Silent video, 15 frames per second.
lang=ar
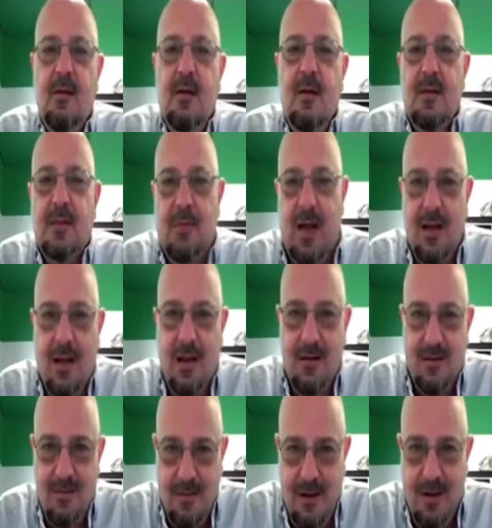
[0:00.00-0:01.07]
صباح
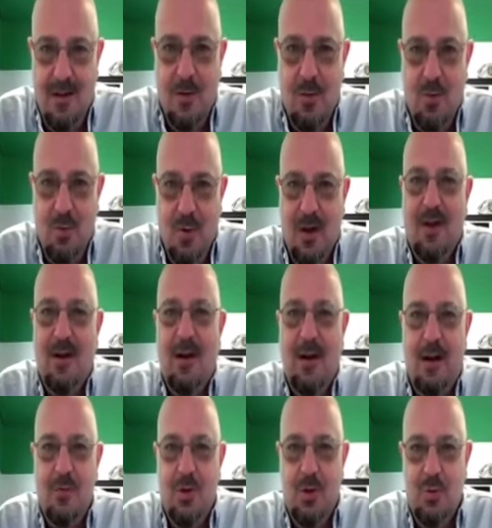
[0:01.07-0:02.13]
الخير لك ولكل اللي
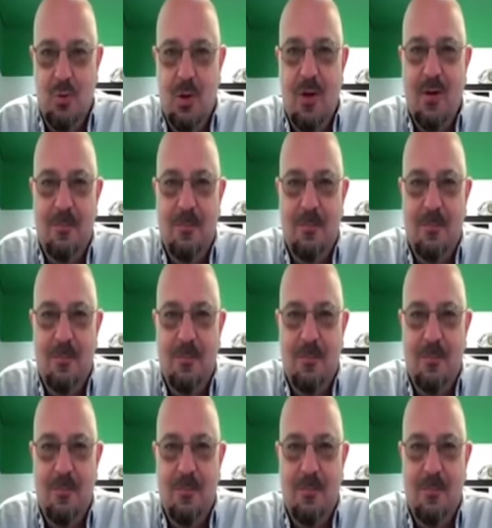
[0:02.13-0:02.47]
عم يشاهدونا